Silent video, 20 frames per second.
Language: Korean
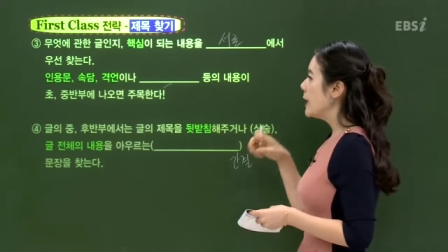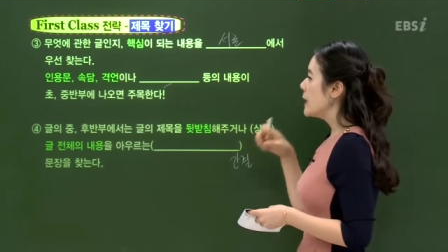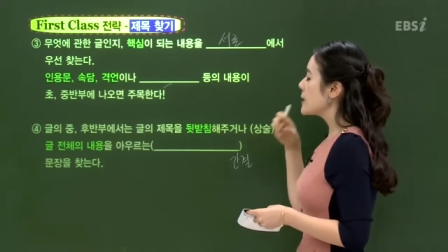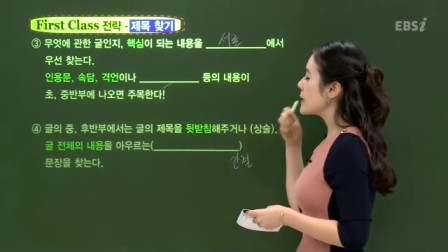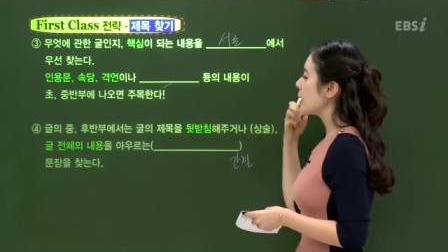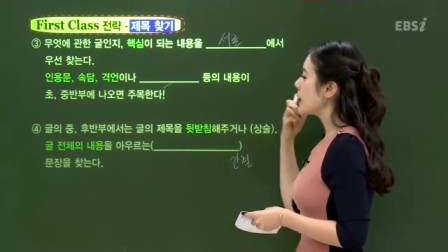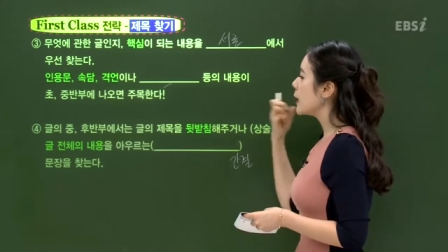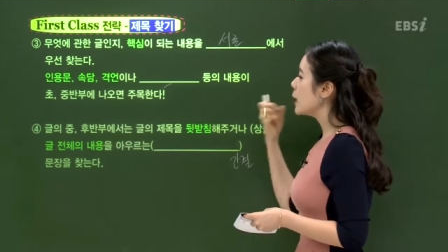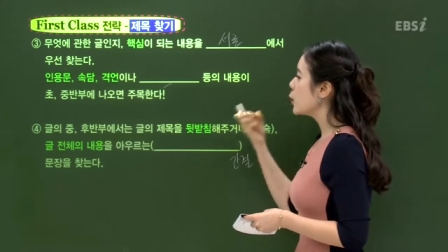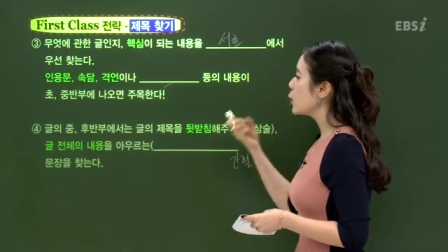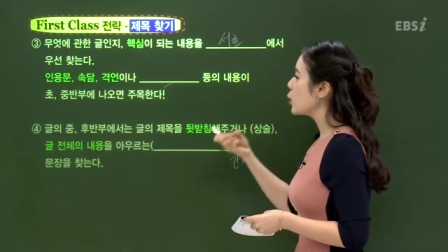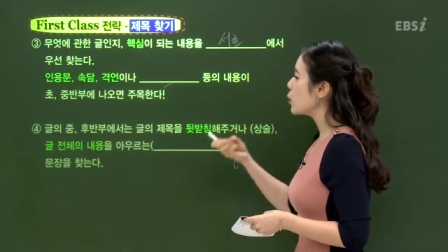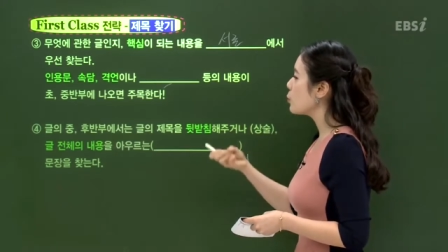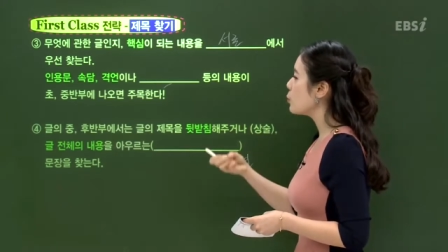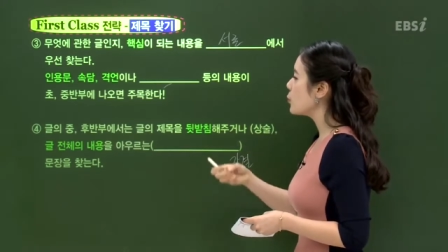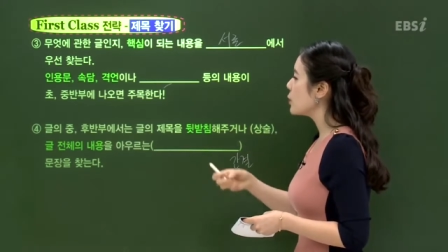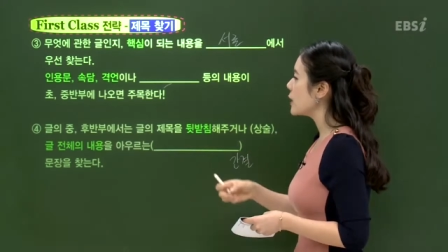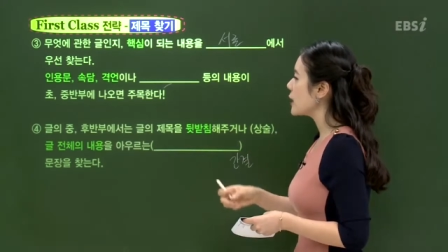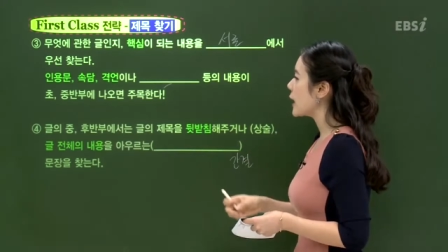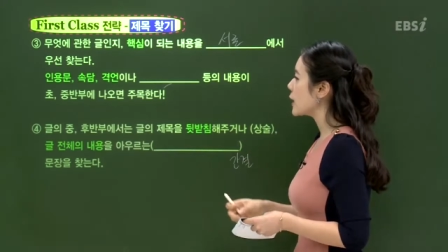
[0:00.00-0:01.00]
자,
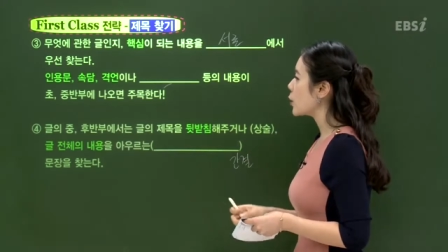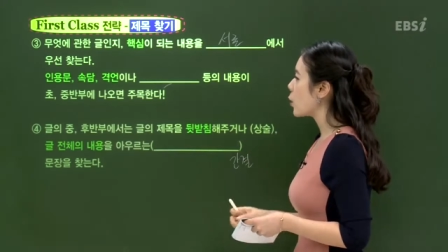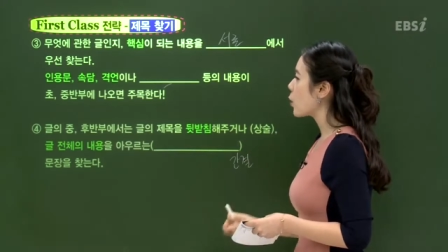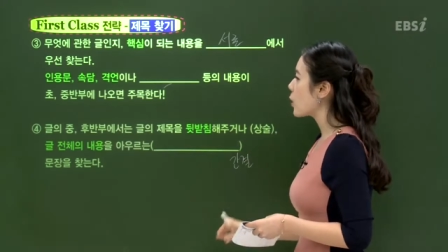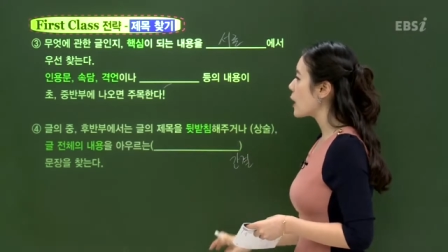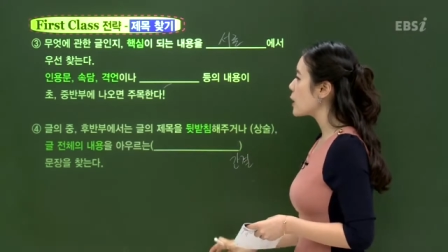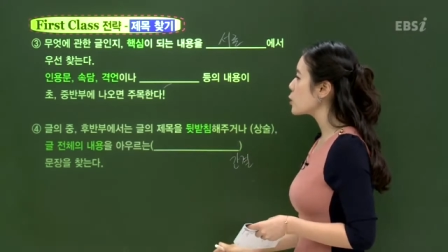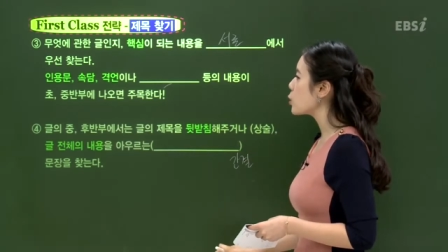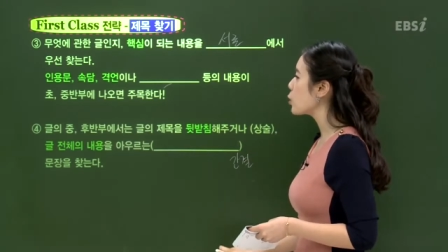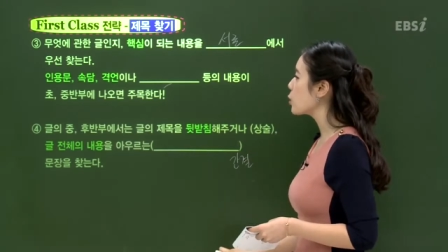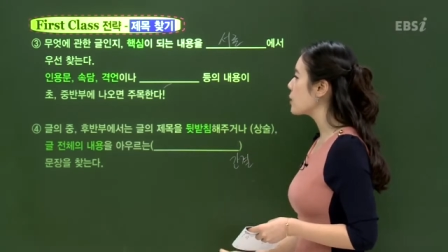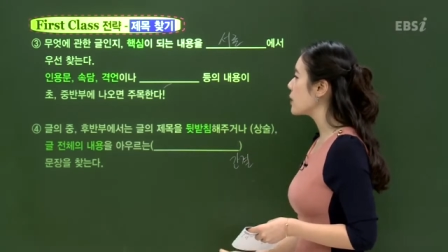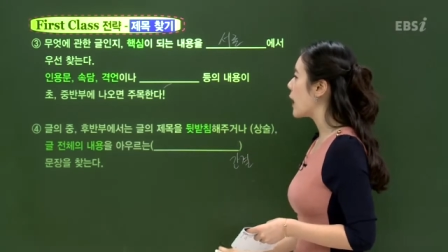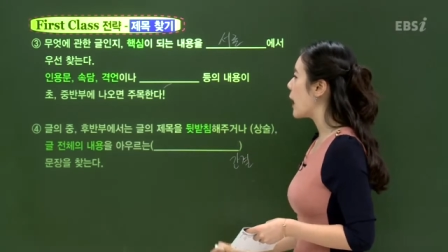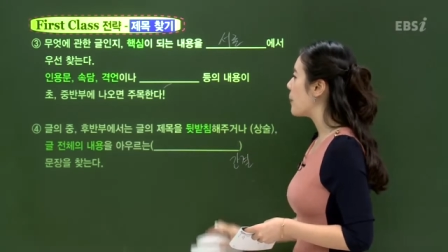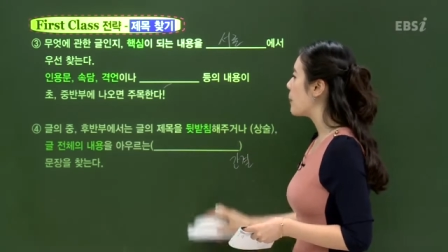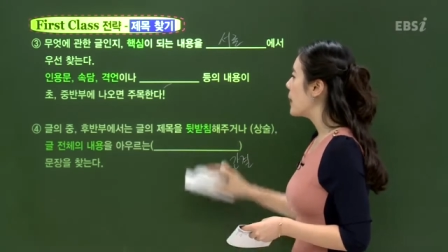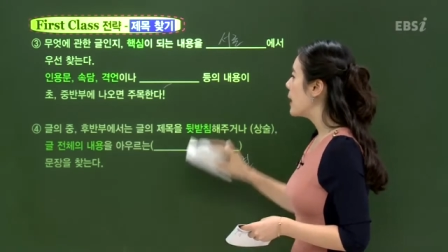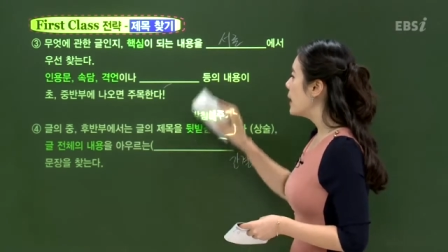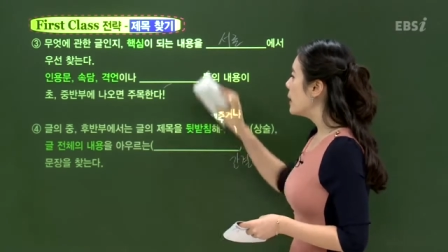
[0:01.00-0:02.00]
인용문이라던가
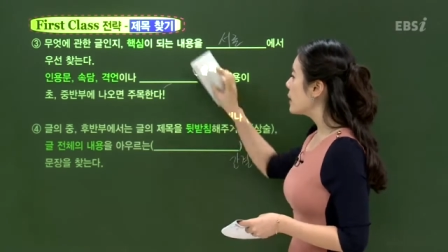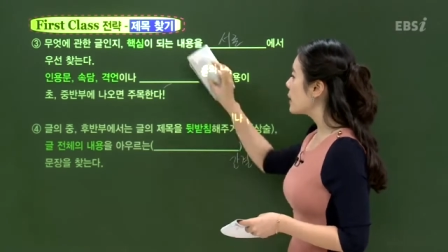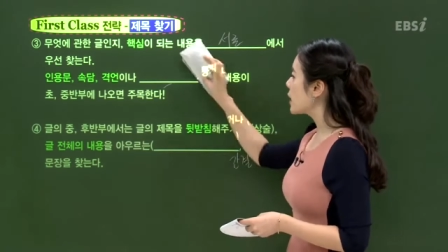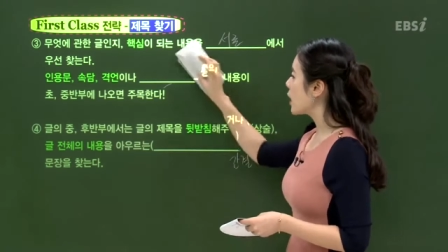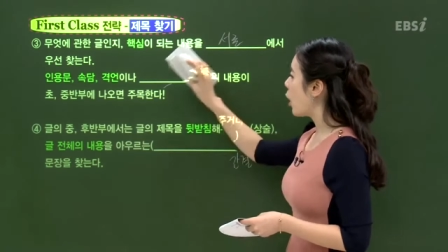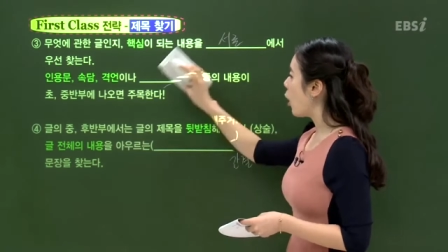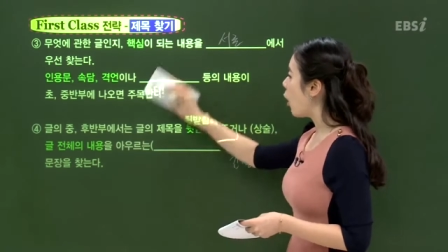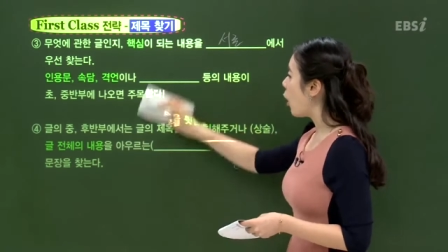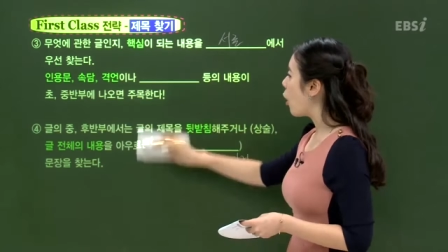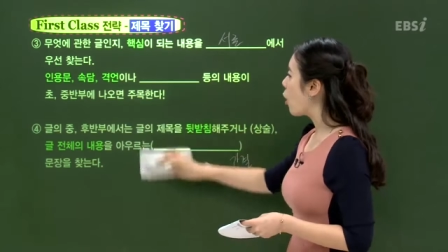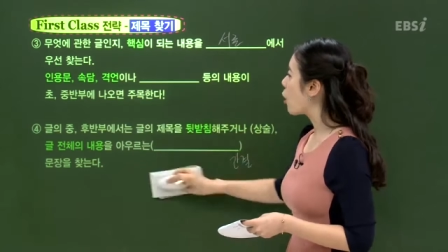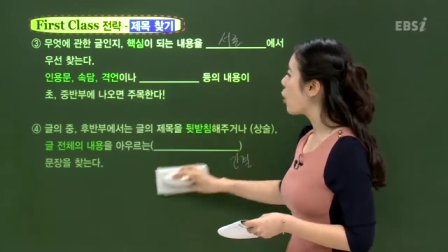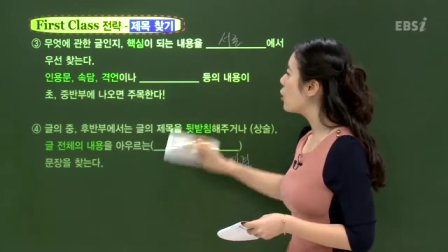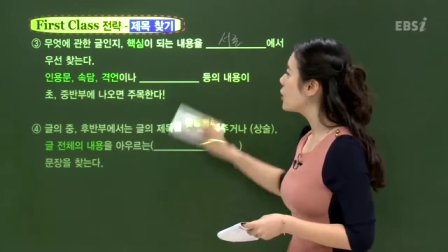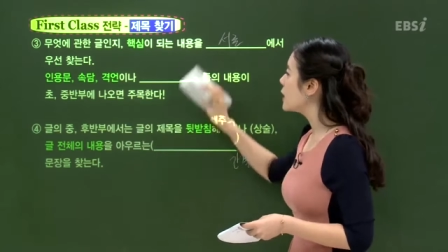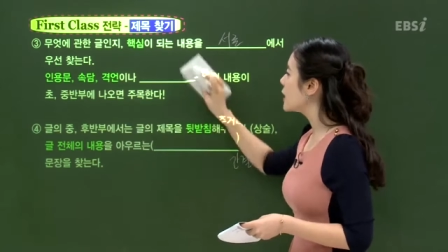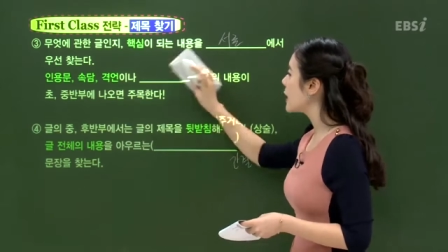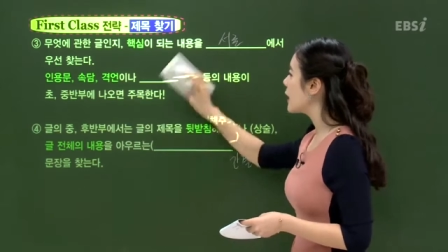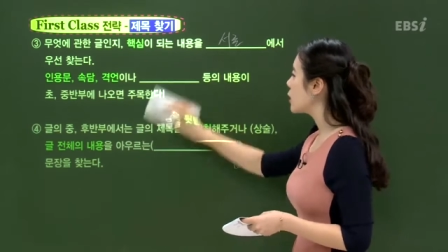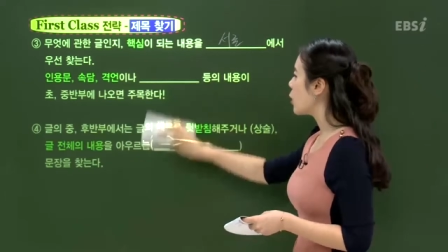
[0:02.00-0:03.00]
속담,
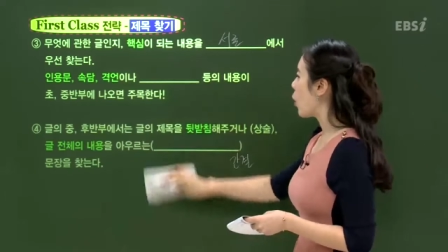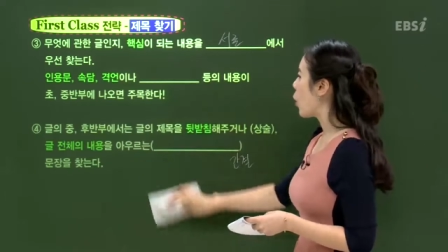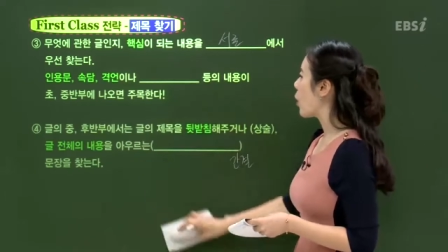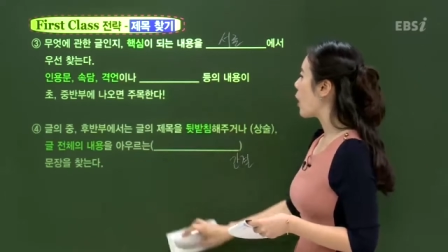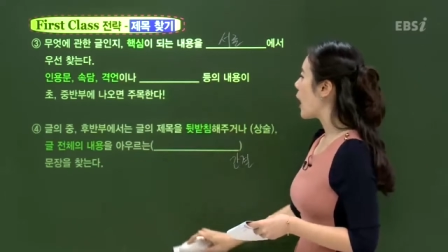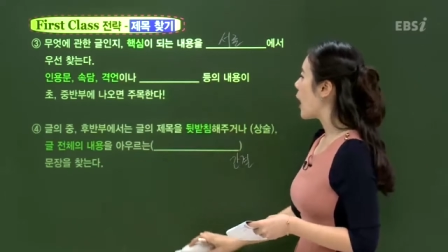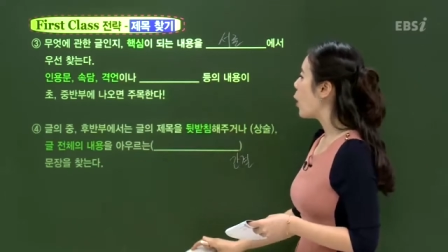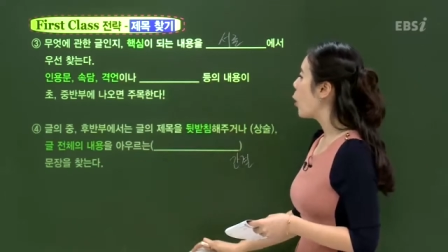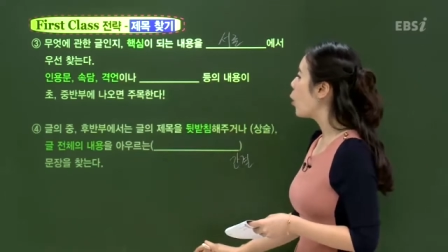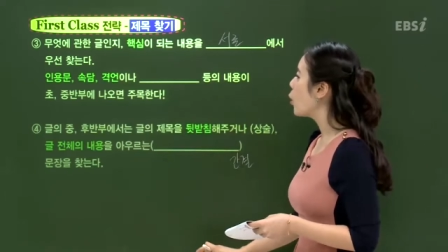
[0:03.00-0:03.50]
격언이라던가